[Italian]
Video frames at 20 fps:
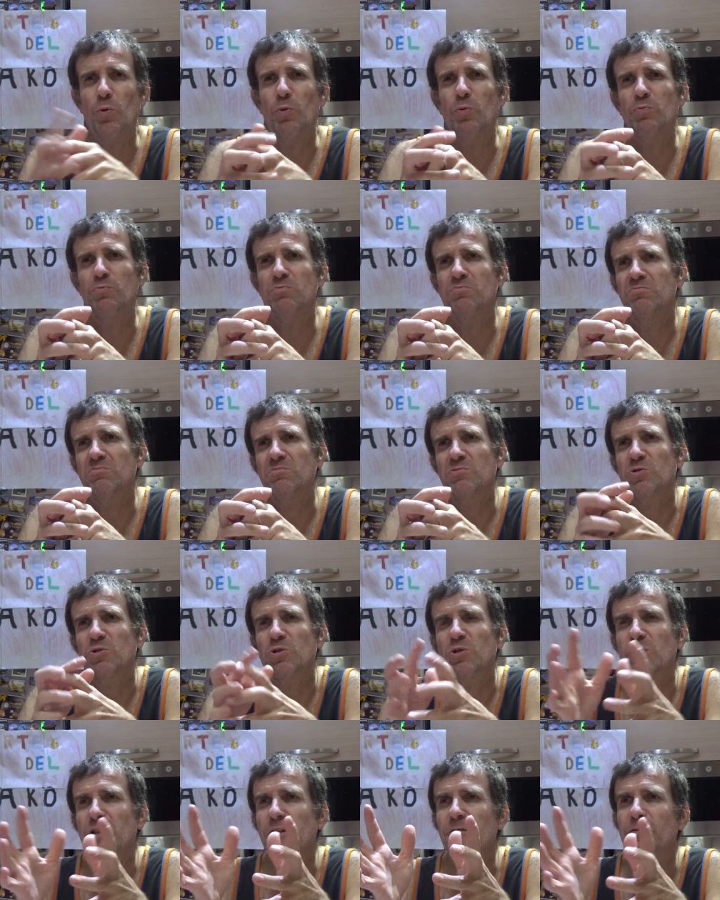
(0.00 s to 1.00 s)
mm, non
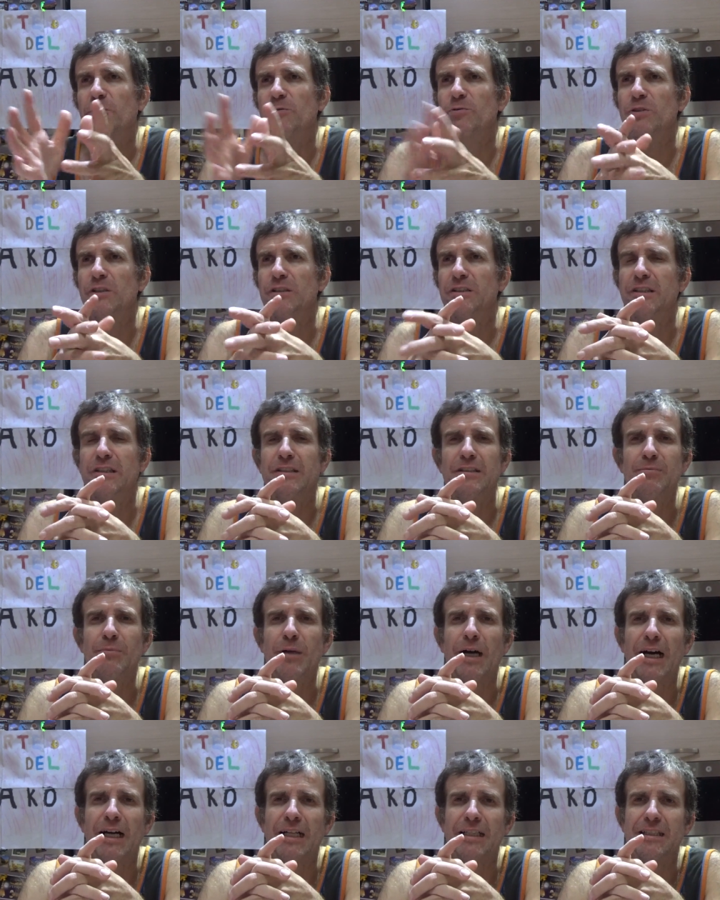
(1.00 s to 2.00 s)
so che figura di
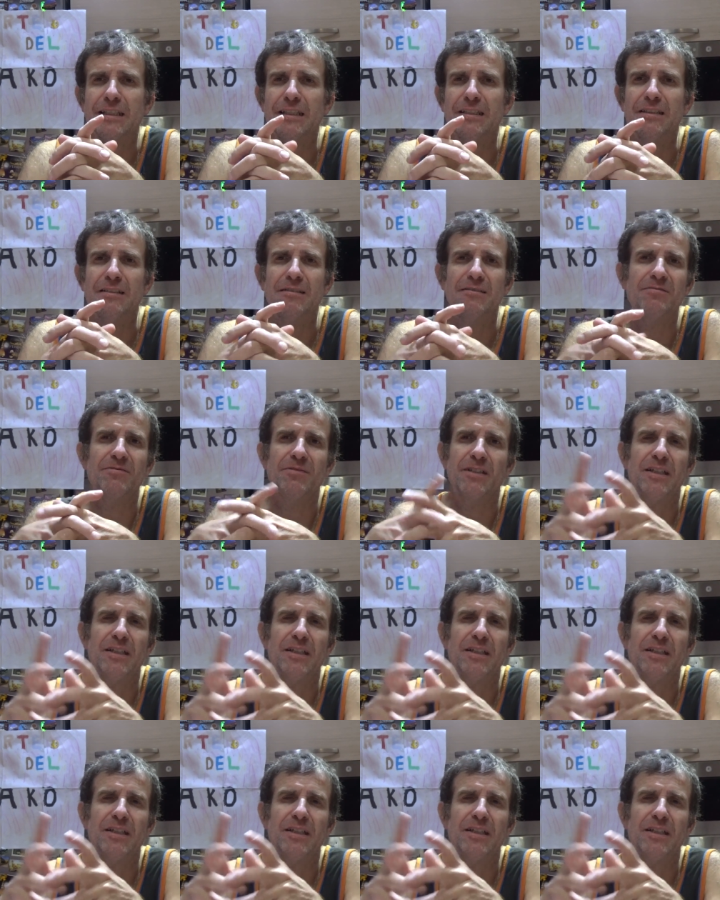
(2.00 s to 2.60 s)
animale